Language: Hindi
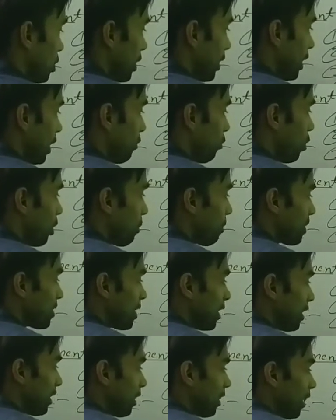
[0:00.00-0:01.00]
पे जो चिट्टा है वो
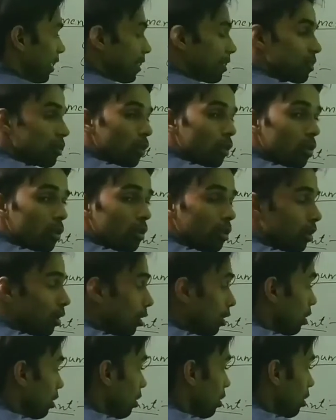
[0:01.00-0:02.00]
रिप्रेजेंट कर रहा है किसको
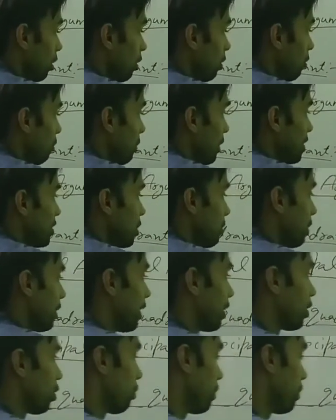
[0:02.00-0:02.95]
प्रिंसिपल